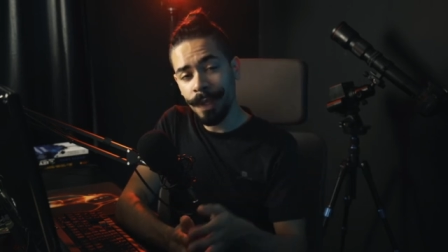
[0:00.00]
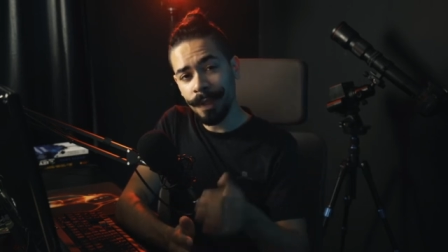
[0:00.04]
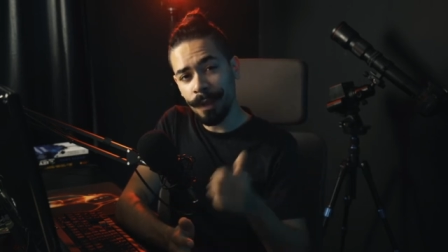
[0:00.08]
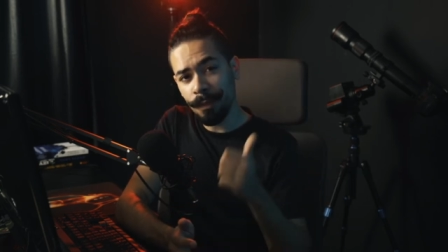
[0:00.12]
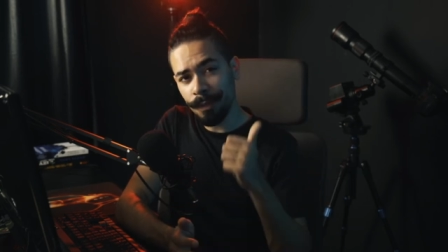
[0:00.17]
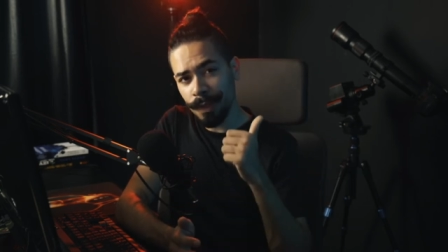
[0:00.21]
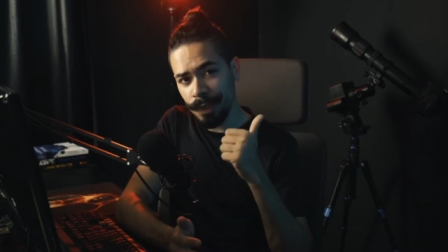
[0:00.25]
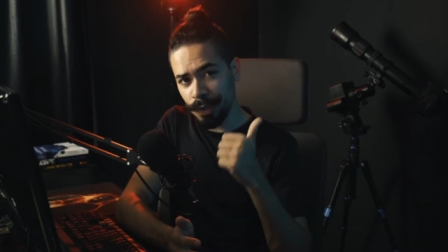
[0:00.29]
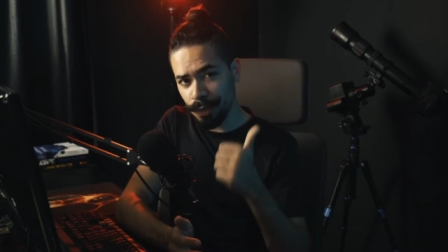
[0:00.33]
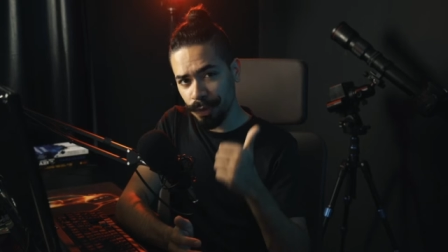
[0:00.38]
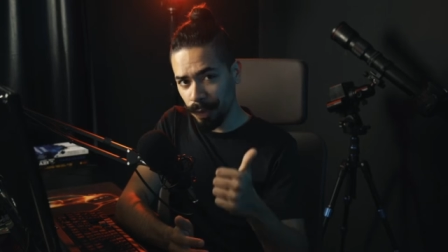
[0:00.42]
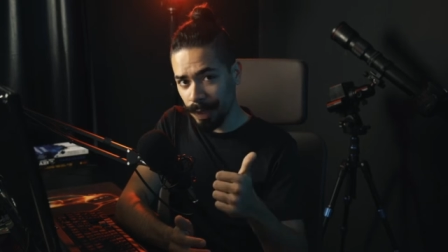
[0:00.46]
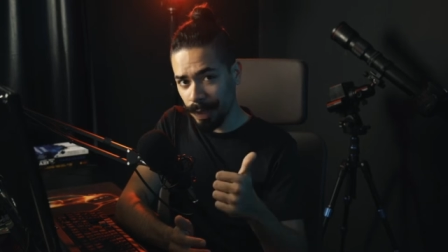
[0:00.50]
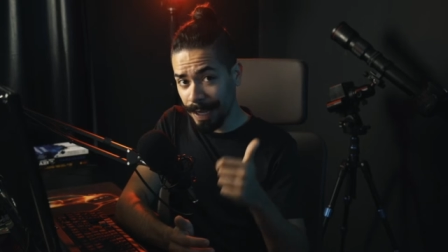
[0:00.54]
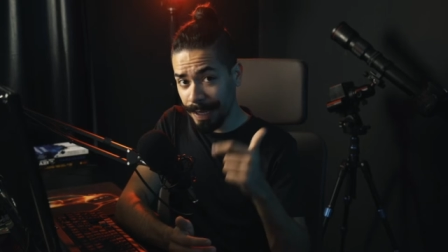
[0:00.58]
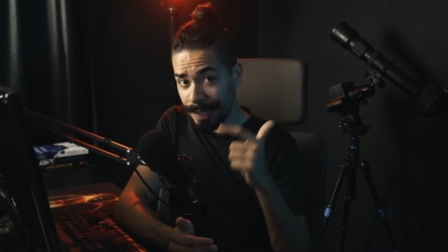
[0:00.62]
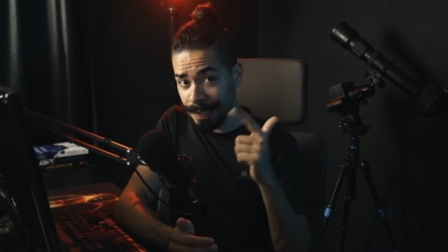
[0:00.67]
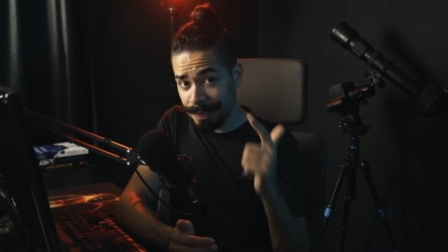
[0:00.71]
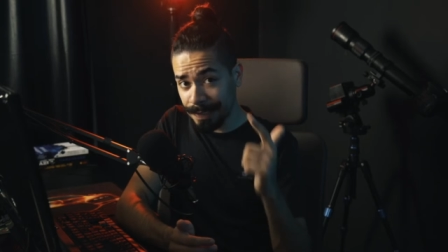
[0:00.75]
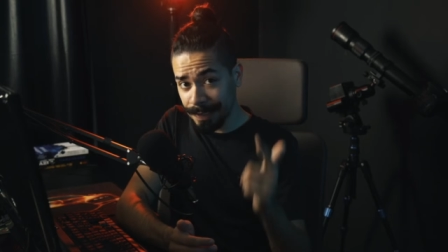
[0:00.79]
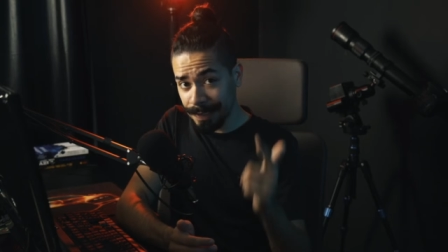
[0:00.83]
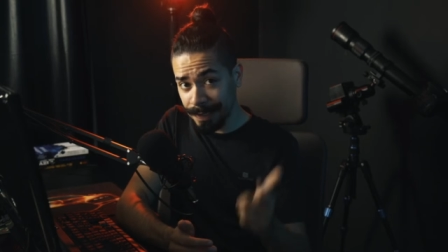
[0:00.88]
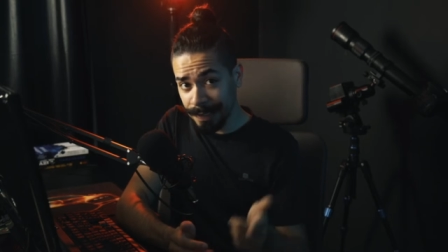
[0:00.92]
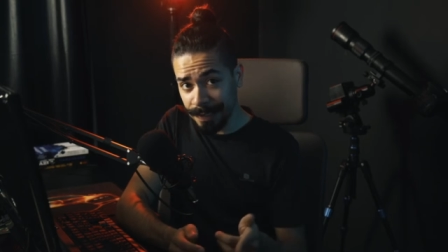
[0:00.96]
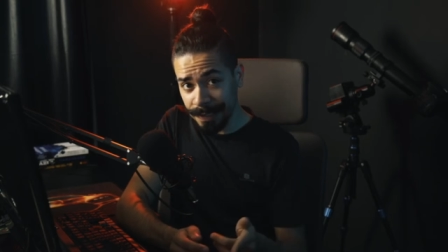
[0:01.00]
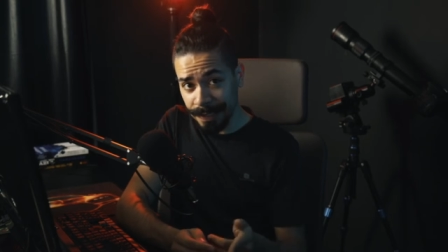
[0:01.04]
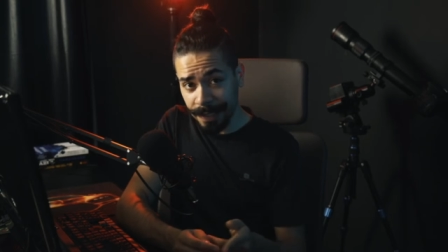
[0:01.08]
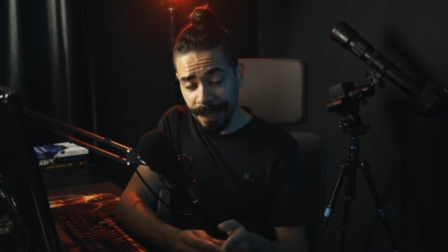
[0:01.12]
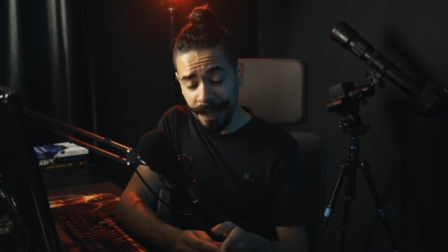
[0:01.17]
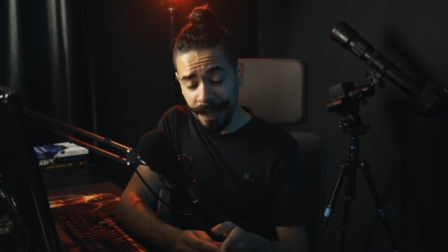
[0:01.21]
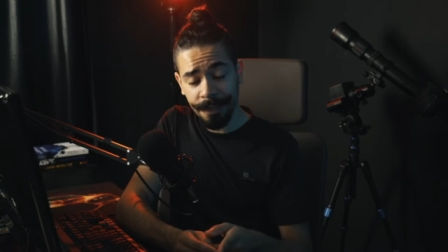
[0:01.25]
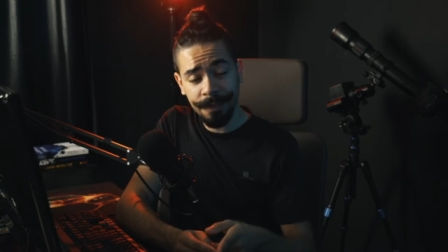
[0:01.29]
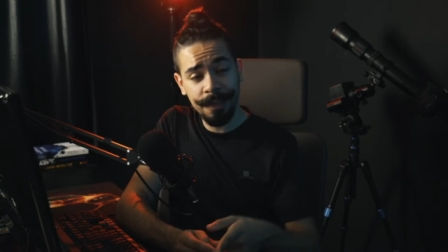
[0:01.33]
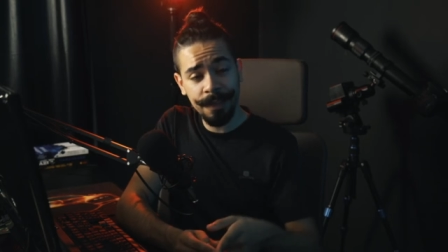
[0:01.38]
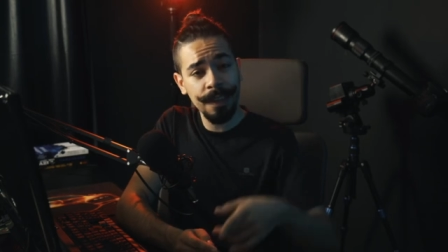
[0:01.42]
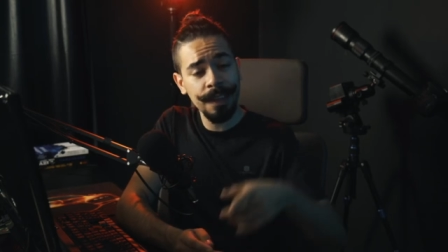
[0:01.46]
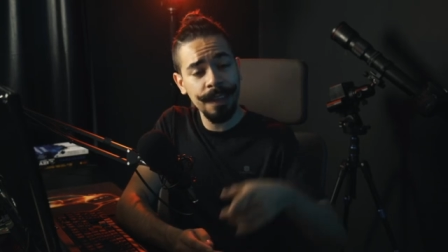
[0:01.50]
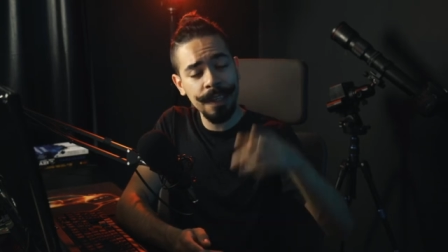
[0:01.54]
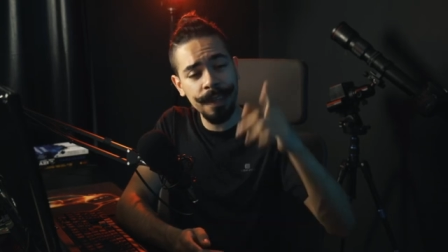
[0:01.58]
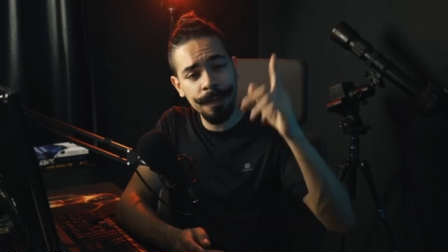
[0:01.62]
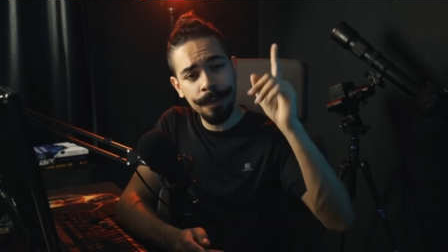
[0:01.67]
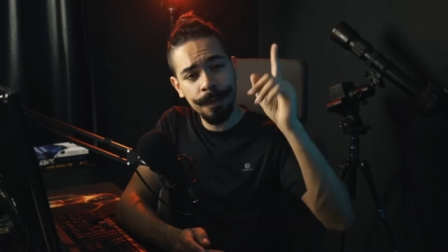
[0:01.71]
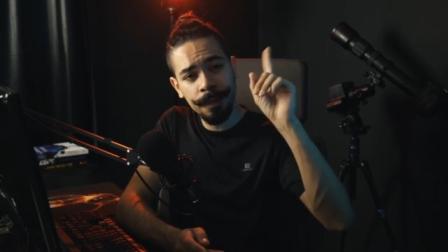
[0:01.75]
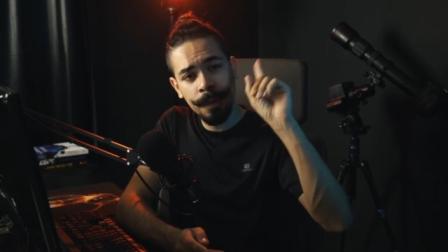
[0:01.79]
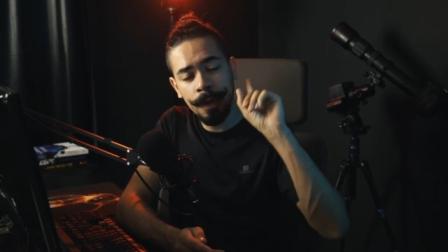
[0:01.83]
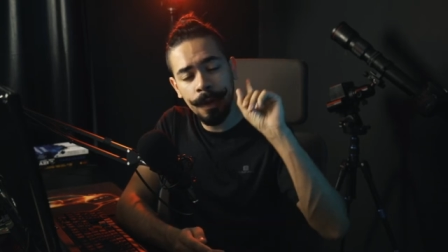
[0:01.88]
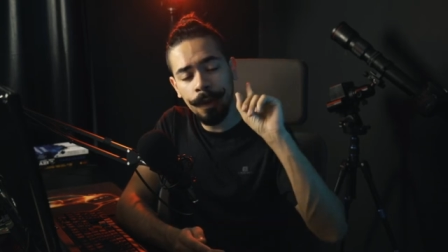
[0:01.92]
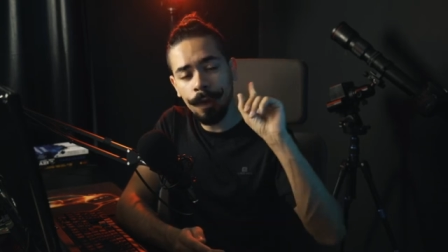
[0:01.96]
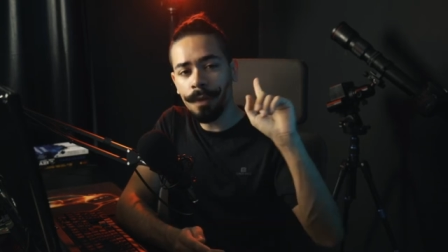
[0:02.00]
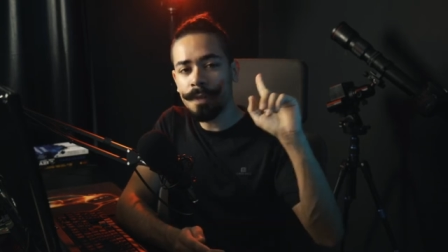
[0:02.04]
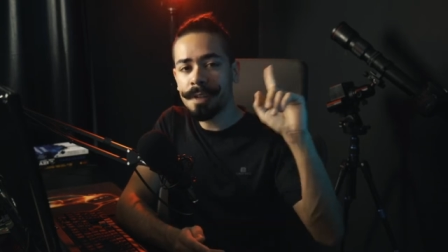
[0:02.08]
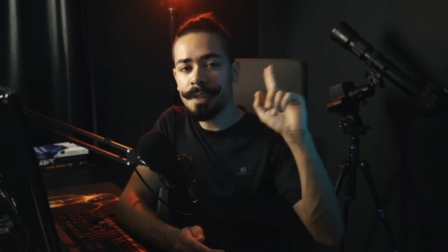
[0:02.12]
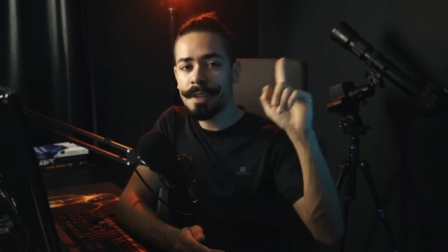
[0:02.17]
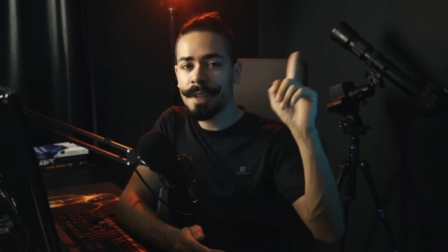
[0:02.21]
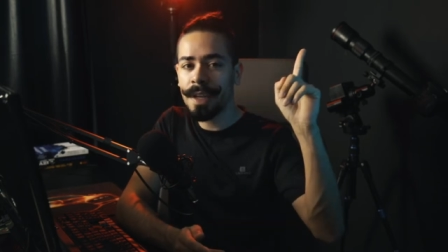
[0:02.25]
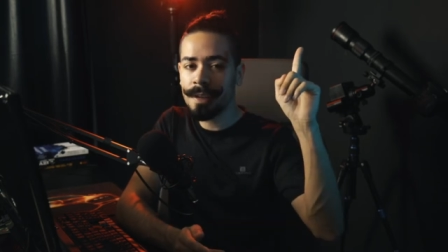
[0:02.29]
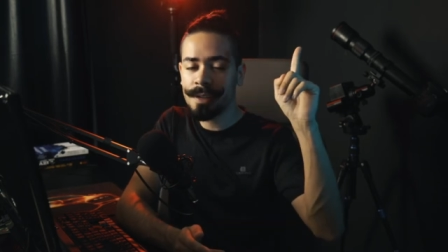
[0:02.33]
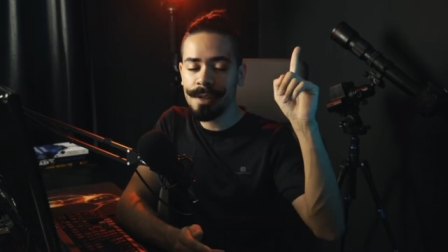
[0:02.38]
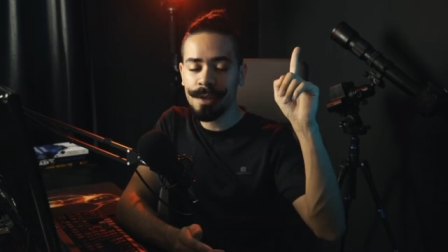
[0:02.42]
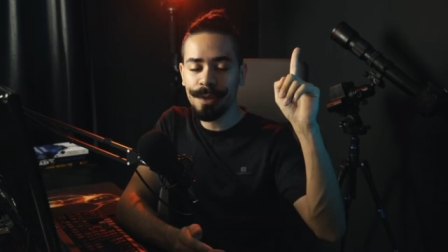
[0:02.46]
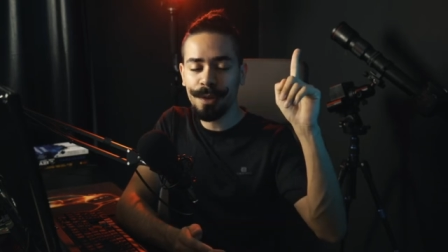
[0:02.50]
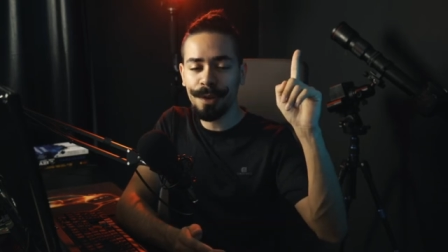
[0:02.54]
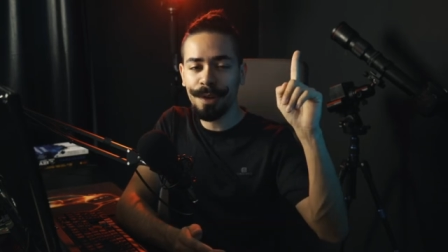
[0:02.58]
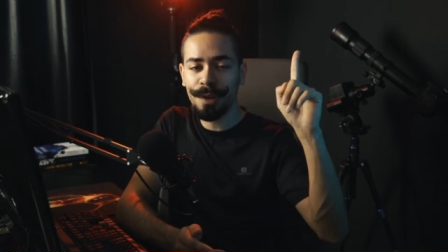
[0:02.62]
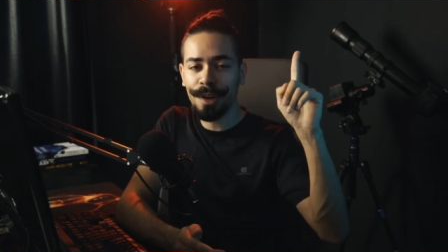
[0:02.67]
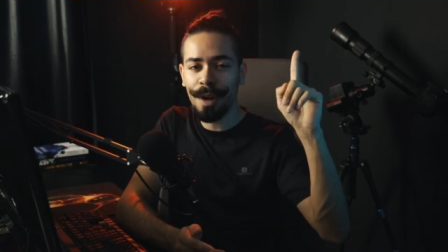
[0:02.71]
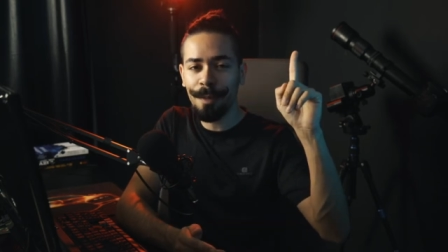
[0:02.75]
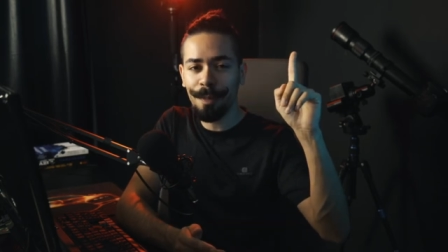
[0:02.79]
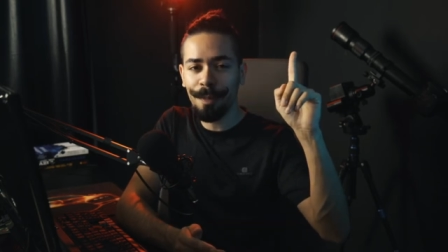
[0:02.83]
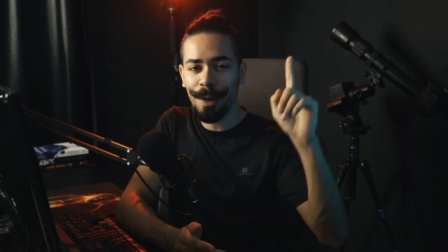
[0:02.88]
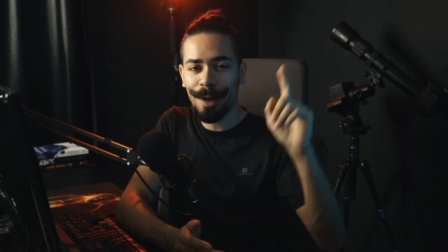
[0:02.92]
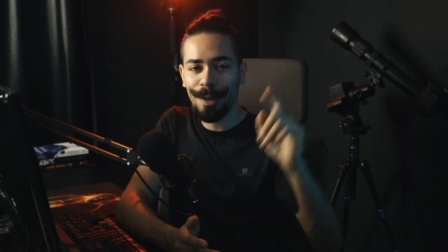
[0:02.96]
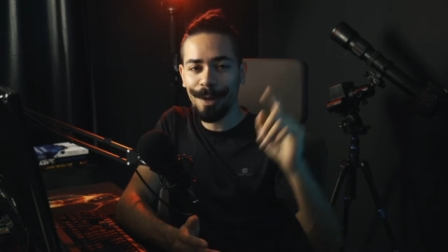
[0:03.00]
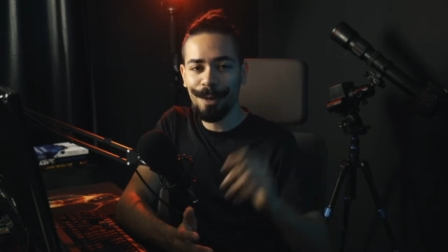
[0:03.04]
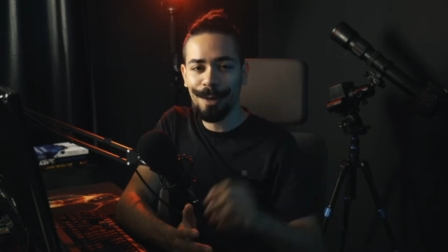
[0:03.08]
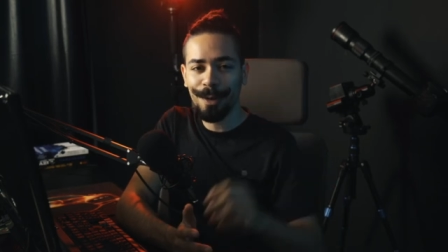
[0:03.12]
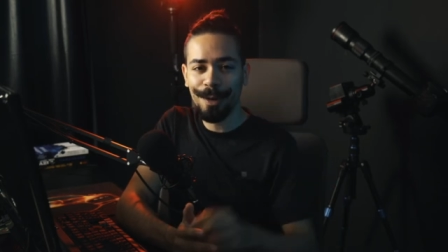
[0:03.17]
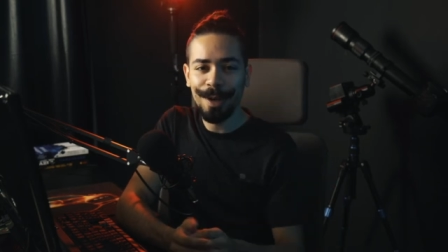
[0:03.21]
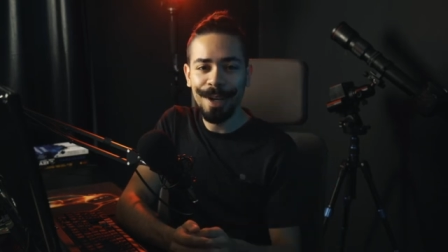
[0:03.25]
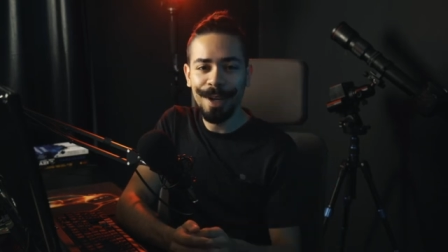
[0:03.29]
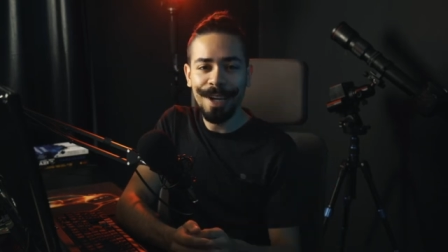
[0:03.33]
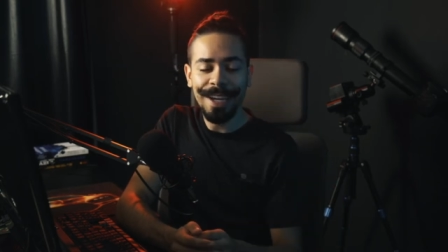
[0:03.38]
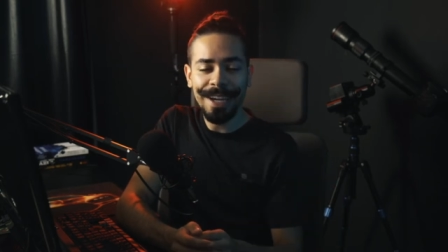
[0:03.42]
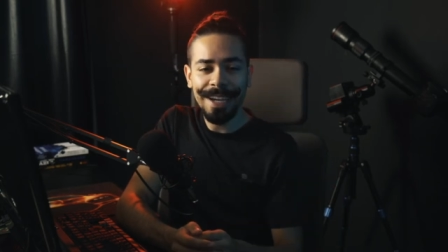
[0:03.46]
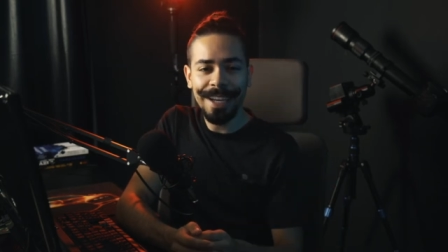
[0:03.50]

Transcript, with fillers: Então deixa o like, se inscreve e considere se tornar um apoiador